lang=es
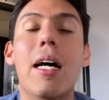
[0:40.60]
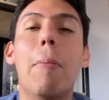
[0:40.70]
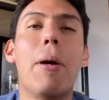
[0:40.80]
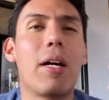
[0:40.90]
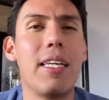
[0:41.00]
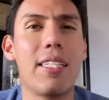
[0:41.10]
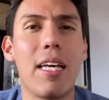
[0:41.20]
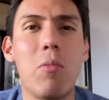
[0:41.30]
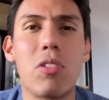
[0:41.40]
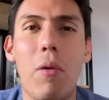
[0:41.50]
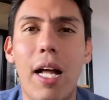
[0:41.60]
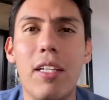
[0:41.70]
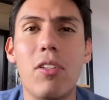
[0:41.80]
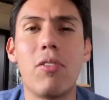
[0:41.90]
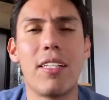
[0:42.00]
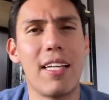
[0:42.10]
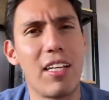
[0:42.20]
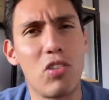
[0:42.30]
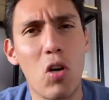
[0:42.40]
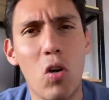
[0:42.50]
pero aquí seguimos hablando de
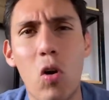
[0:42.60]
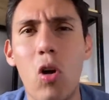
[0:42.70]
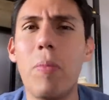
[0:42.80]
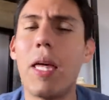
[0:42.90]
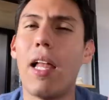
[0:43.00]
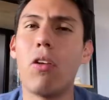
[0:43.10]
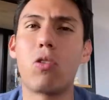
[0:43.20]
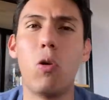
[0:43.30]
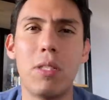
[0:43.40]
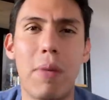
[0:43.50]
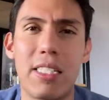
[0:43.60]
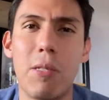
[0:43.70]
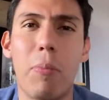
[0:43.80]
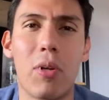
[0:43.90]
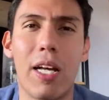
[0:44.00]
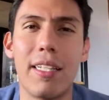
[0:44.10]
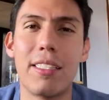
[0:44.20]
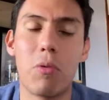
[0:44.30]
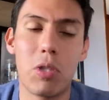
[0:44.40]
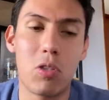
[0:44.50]
Selección Colombia, de los clubes más importantes
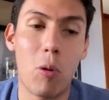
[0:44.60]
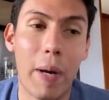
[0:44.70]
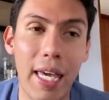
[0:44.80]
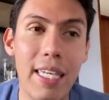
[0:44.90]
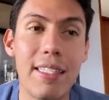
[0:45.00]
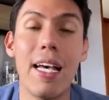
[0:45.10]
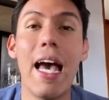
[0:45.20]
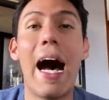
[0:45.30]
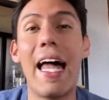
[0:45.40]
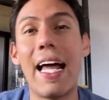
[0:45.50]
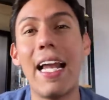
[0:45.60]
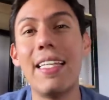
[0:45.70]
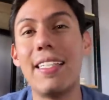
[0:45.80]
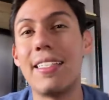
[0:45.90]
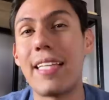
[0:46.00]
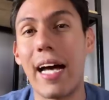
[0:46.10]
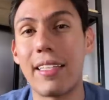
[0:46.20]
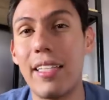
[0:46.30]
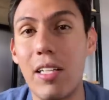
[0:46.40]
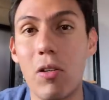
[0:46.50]
de nuestro país, análisis
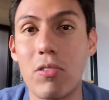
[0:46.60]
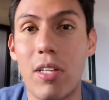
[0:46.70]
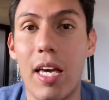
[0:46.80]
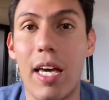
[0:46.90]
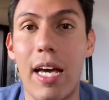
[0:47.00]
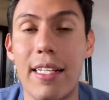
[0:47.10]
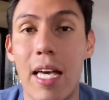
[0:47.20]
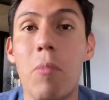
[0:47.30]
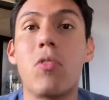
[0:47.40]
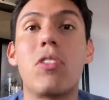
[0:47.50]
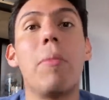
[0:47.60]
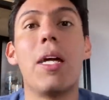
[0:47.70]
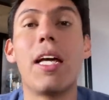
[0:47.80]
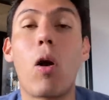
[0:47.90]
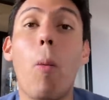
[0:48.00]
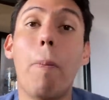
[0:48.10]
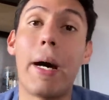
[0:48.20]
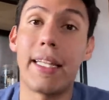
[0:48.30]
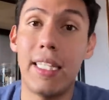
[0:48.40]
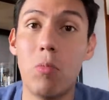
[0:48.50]
tácticos que hacemos también y que
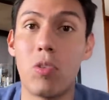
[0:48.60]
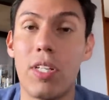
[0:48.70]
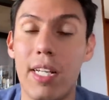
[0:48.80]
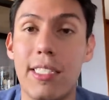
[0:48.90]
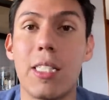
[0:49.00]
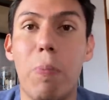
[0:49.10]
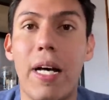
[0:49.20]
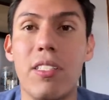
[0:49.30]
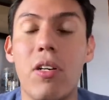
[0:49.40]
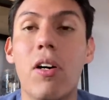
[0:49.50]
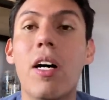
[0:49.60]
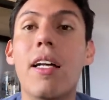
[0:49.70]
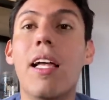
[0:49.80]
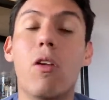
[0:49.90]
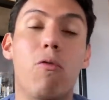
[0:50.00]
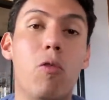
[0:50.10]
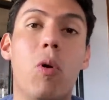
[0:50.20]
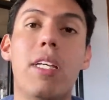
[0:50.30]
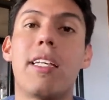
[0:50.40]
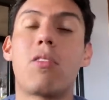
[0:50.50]
compartimos en este espacio de los
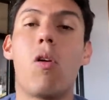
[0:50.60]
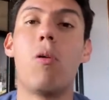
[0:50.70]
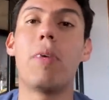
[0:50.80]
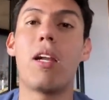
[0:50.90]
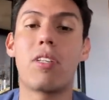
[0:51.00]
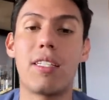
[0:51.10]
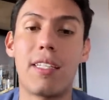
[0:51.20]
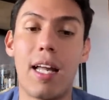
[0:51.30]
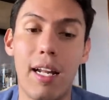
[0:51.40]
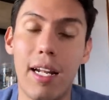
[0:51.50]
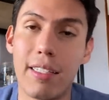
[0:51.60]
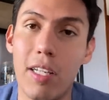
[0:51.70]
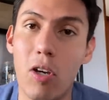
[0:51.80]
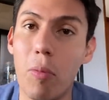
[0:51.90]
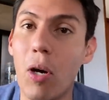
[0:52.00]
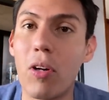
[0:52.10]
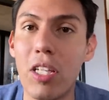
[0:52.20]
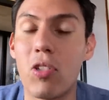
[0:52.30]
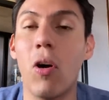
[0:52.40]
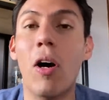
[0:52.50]
futbolistas colombianos que están en el exterior. Mejor
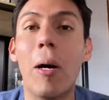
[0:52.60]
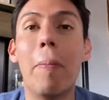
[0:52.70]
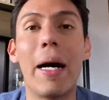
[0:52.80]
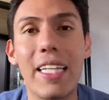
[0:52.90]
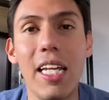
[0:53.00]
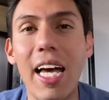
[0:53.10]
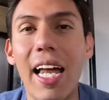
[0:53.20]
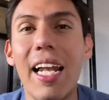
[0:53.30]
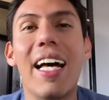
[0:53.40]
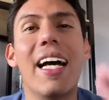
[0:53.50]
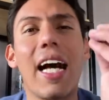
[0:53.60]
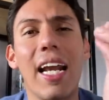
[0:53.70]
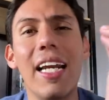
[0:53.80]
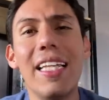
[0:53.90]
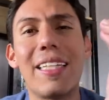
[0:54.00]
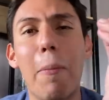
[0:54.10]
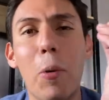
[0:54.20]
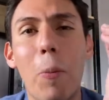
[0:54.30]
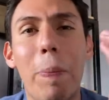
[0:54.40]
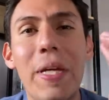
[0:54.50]
dicho, material, carnita,
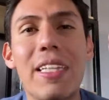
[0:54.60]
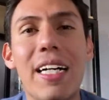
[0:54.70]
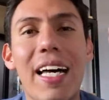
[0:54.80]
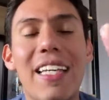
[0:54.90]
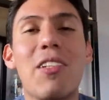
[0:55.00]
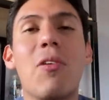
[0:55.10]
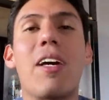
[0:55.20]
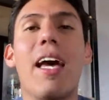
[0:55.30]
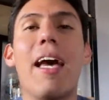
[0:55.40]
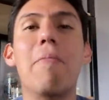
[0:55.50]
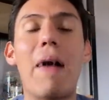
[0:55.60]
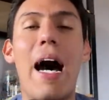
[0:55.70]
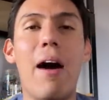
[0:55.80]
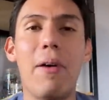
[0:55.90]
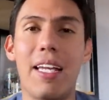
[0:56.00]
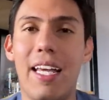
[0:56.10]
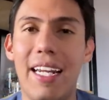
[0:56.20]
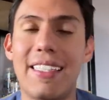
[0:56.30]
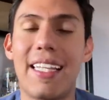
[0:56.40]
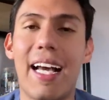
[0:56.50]
pulpita es lo que va a haber en
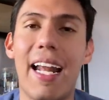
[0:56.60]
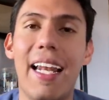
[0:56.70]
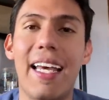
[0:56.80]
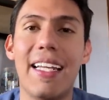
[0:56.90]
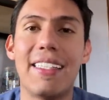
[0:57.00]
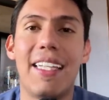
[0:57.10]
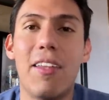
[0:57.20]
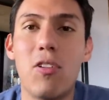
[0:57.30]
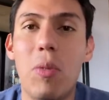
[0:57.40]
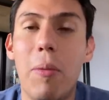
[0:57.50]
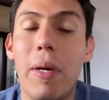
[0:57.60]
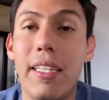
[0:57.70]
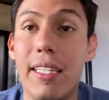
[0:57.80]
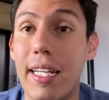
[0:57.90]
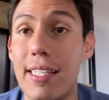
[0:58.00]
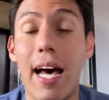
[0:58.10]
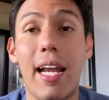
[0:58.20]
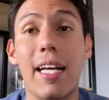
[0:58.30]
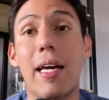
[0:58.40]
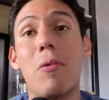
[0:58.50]
este canal en este 2023.
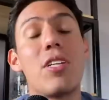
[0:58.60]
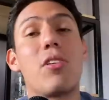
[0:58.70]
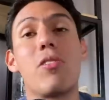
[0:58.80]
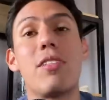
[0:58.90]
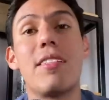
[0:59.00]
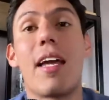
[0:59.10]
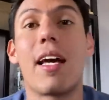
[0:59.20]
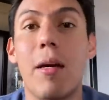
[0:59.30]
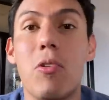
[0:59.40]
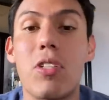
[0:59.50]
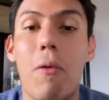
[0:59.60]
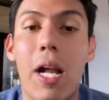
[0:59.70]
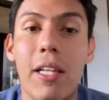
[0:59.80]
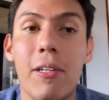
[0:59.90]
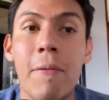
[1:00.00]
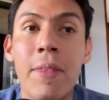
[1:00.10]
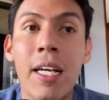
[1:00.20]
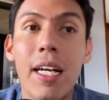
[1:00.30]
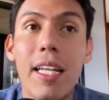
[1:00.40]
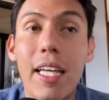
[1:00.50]
Arranquemos entonces y arranquemos hablando
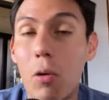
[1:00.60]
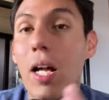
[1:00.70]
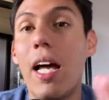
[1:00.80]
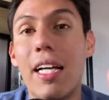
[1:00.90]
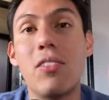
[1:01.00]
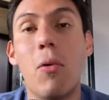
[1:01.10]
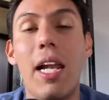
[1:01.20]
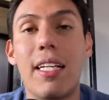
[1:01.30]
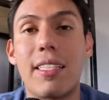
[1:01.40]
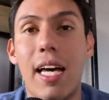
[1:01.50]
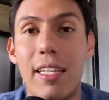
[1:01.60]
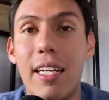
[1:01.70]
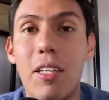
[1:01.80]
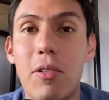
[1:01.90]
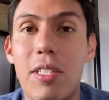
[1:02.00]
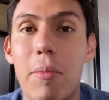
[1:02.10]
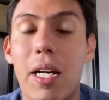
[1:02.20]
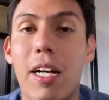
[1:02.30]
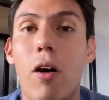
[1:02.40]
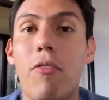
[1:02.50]
de una de las novelas que ha tenido este
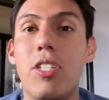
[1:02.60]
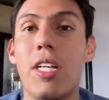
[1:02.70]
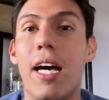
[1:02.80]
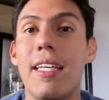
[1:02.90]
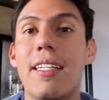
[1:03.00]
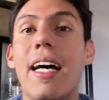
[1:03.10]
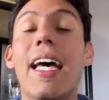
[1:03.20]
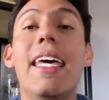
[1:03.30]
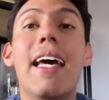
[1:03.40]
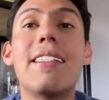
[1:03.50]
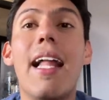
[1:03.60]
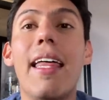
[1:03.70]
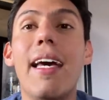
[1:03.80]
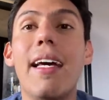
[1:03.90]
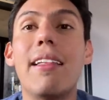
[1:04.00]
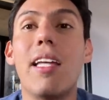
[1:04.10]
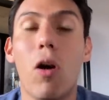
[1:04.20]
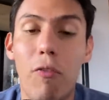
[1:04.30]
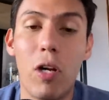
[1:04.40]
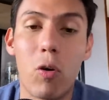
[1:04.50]
mercado de fichajes y es la de
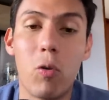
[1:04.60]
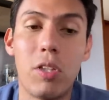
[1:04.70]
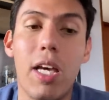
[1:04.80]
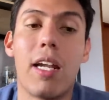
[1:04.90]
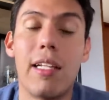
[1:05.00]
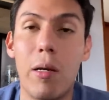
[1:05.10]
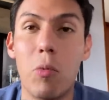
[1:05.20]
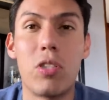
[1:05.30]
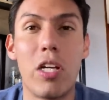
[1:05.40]
Teófilo Gutiérrez. Le hemos